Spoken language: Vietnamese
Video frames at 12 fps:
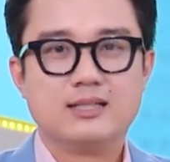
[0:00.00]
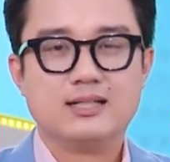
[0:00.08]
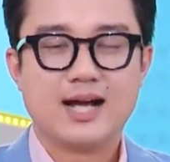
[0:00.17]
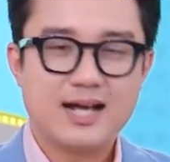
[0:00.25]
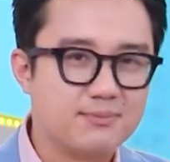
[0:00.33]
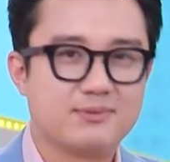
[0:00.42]
thì
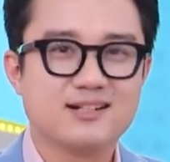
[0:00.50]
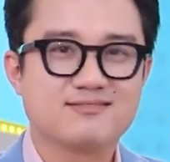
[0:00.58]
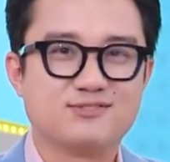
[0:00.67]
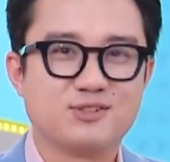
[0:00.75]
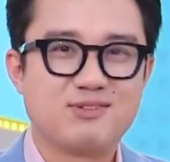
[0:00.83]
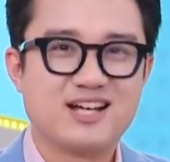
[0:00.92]
ngay lập tức
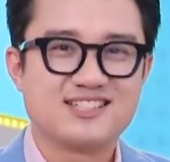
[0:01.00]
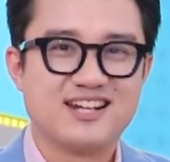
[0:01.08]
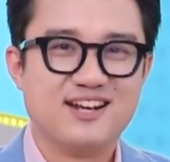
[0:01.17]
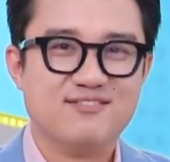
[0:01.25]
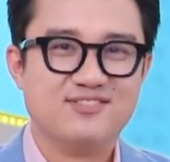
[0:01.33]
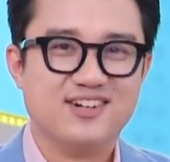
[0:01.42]
chúng ta sẽ
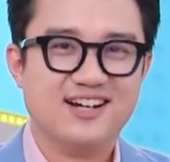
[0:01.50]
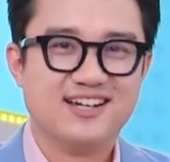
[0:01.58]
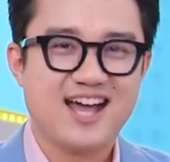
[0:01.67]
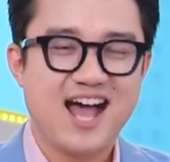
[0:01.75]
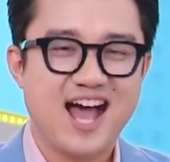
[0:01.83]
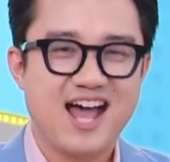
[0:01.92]
đến
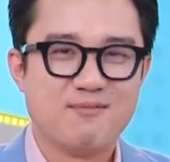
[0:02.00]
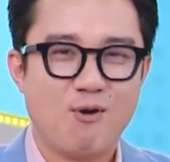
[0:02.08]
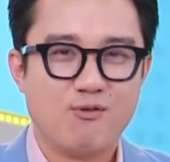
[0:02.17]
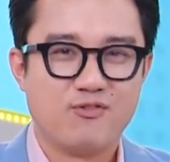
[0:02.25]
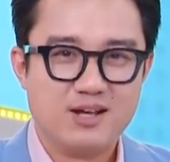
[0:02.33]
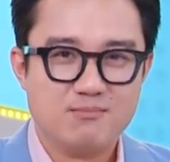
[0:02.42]
với hai bộ
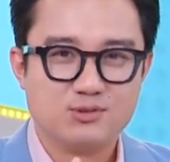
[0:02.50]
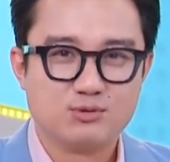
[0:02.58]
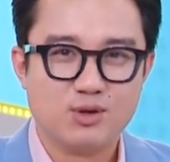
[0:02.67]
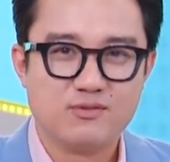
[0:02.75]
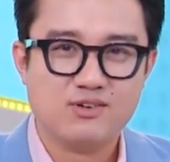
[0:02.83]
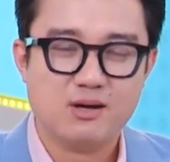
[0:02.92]
phim mà chúng
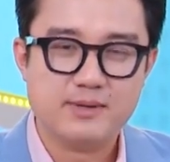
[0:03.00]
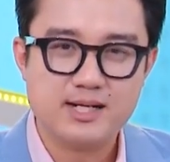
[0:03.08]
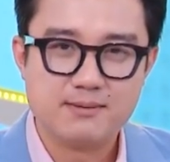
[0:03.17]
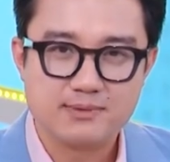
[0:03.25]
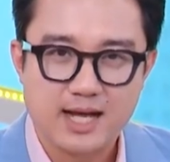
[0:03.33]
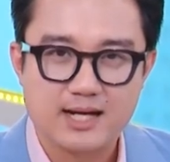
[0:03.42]
tôi vừa mới
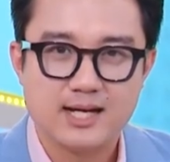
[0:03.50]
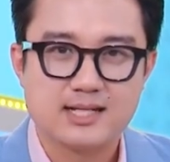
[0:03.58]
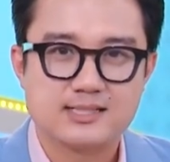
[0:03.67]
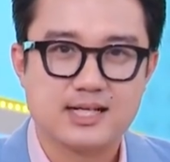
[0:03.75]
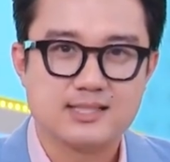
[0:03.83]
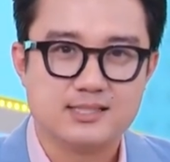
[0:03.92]
điểm tên ấy,
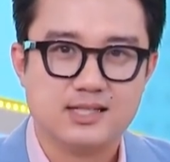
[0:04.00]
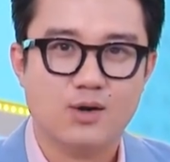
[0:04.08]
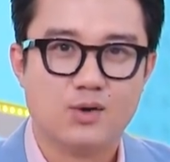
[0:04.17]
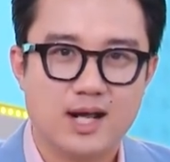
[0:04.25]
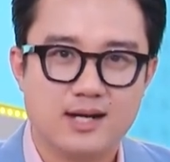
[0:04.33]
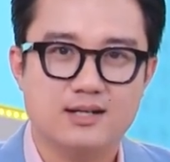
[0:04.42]
sẽ
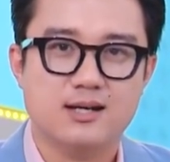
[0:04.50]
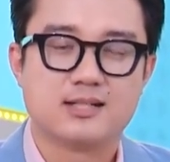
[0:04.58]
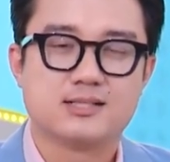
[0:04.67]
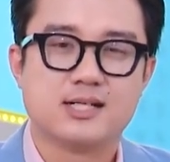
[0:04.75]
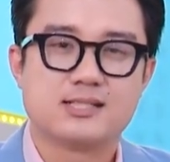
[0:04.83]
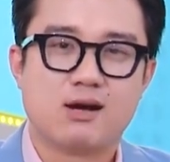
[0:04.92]
chiếu lần lượt
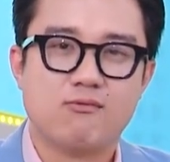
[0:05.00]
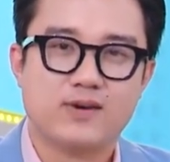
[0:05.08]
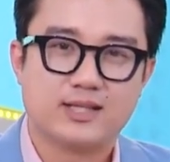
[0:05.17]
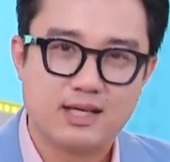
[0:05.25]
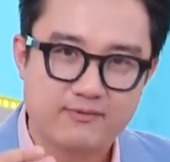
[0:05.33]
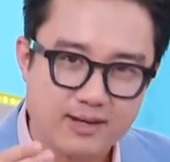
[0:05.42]
trên sóng vê
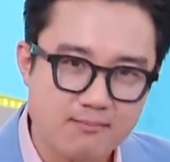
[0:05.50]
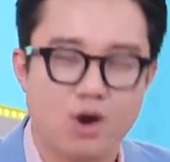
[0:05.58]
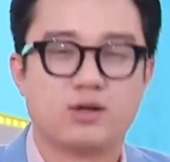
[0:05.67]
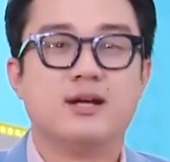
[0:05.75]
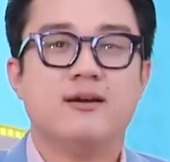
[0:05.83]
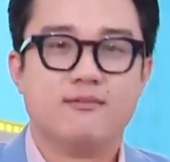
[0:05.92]
tê vê
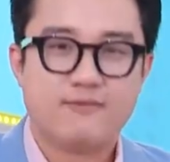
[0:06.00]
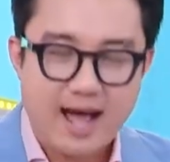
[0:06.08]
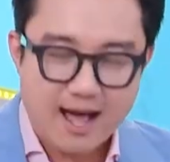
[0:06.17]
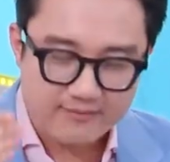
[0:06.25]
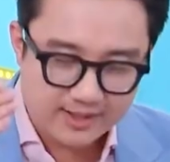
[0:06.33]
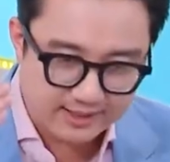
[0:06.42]
một
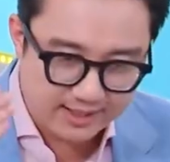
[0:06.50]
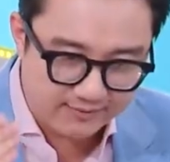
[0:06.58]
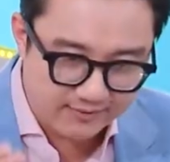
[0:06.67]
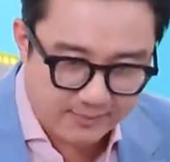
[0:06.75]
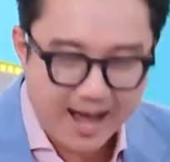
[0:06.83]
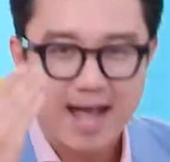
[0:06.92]
và vê tê
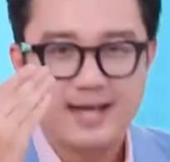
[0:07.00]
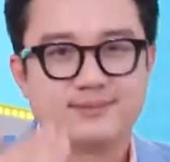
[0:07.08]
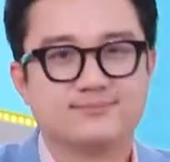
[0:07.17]
vê ba.